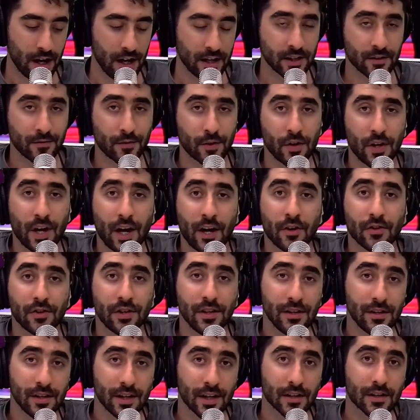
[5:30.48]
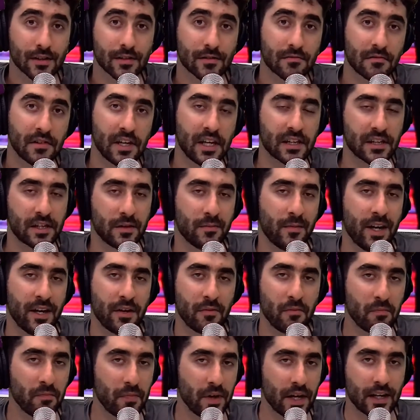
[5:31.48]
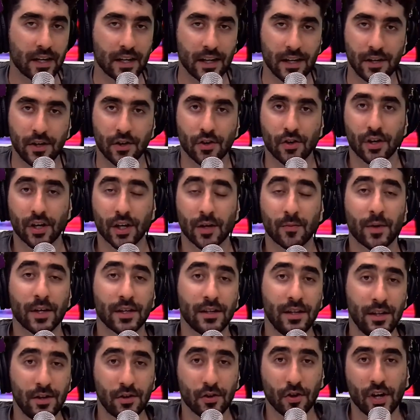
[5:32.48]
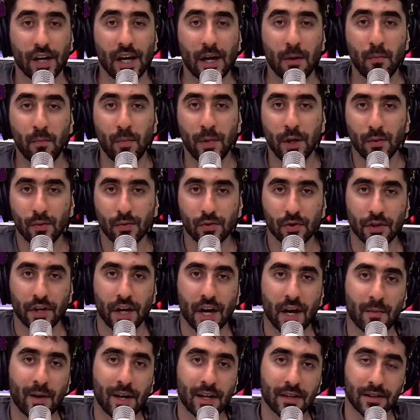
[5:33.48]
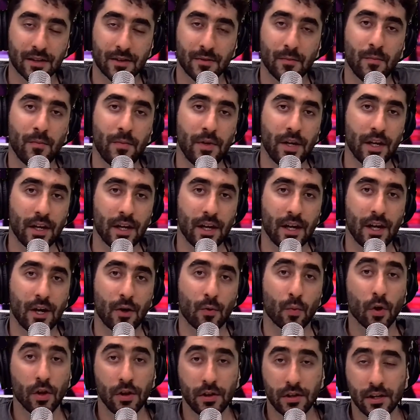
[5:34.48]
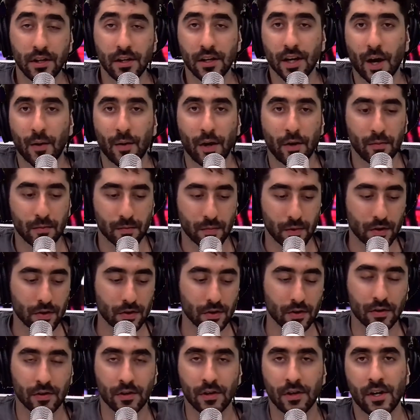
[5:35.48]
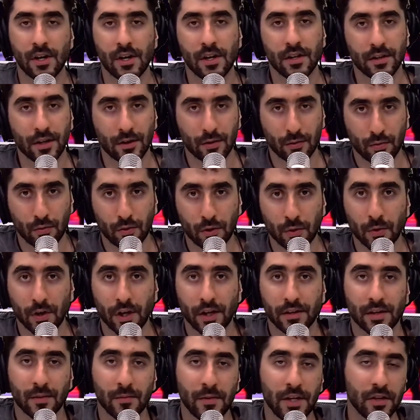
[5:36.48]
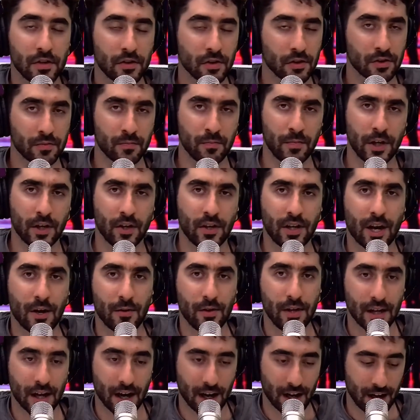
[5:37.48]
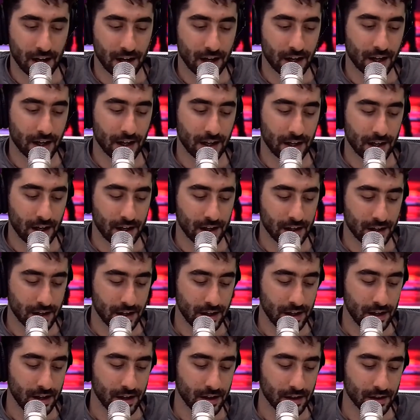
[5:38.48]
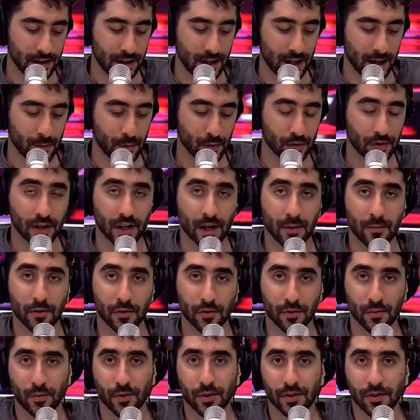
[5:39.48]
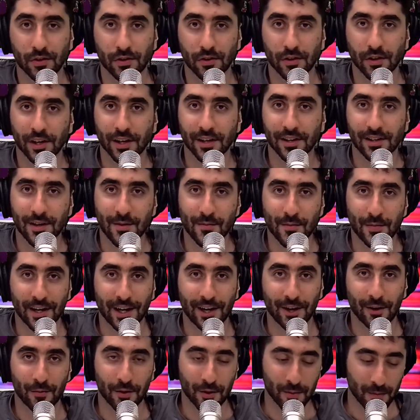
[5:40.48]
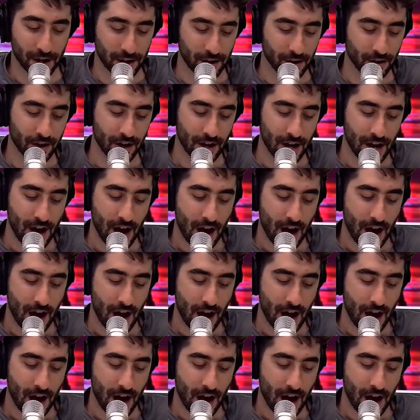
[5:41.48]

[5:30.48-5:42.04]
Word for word: Esas fueron las noticias de la semana, un pequeño repasito. En minutos nada más viene Walti a hablar un poco de sus últimos lanzamientos, pero de la vida en general y de la música, por supuesto, que siempre es lo primero.